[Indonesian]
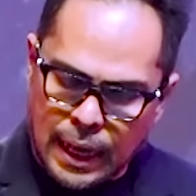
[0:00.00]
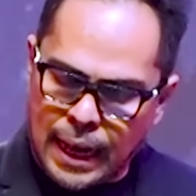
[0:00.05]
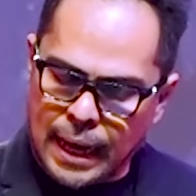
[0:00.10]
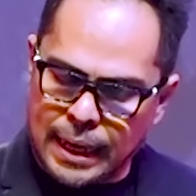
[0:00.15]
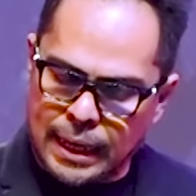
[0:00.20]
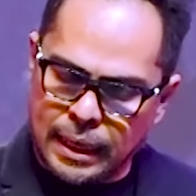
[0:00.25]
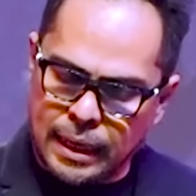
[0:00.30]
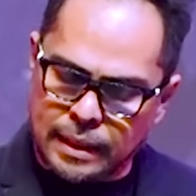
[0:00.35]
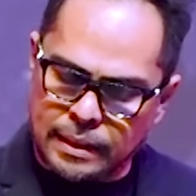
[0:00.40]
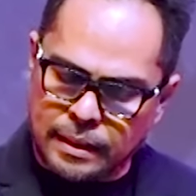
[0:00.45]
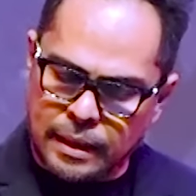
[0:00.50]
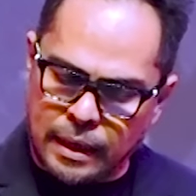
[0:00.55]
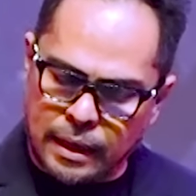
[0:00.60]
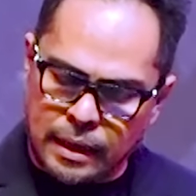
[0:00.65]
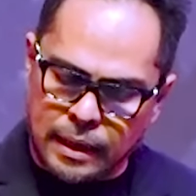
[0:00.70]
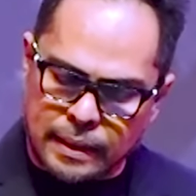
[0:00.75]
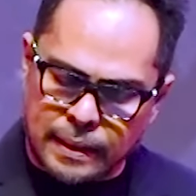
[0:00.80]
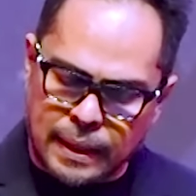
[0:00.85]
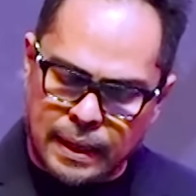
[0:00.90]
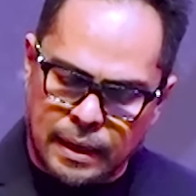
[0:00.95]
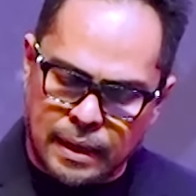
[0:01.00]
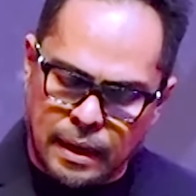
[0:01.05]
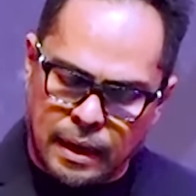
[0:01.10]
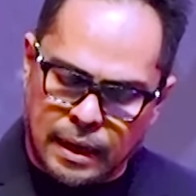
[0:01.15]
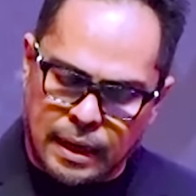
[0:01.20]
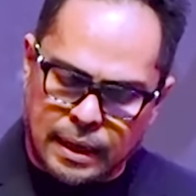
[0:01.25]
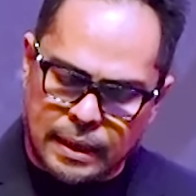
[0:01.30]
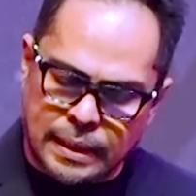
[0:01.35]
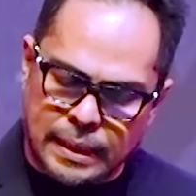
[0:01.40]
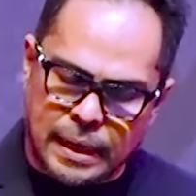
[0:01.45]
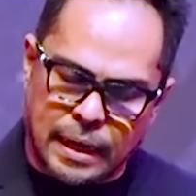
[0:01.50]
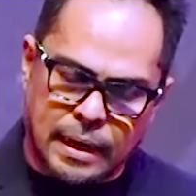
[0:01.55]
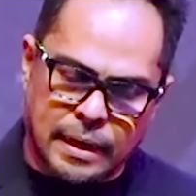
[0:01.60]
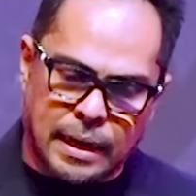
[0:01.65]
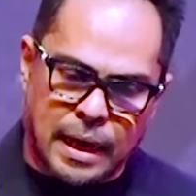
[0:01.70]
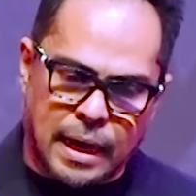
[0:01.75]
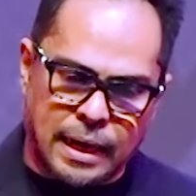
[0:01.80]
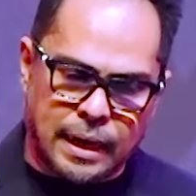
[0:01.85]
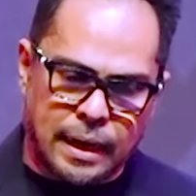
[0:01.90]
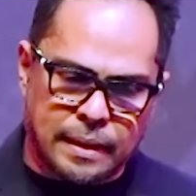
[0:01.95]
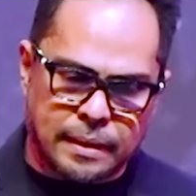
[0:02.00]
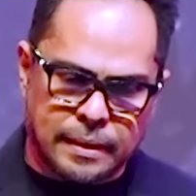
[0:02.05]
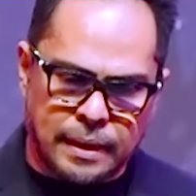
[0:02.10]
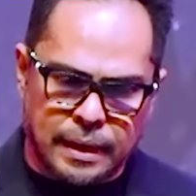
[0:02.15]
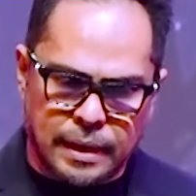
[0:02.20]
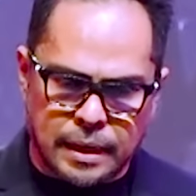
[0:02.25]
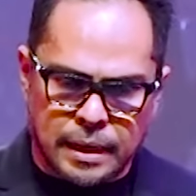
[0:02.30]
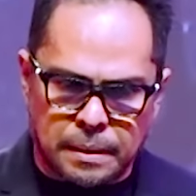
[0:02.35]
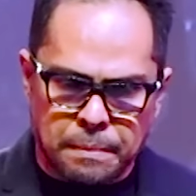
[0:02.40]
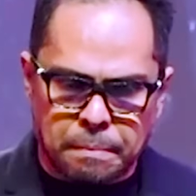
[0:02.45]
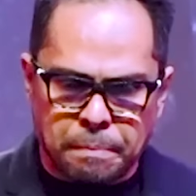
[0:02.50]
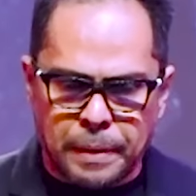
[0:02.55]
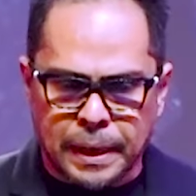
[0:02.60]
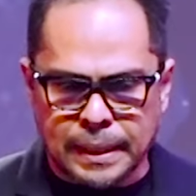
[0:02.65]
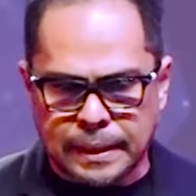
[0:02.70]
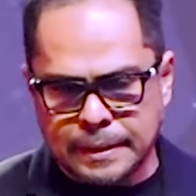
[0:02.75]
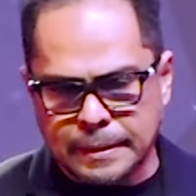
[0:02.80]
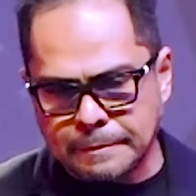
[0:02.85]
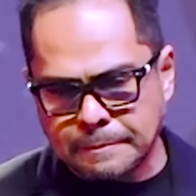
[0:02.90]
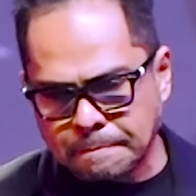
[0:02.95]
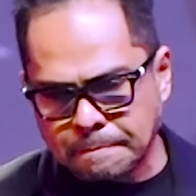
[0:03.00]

ayatnya yang ketiga dan ayatnya yang keempat.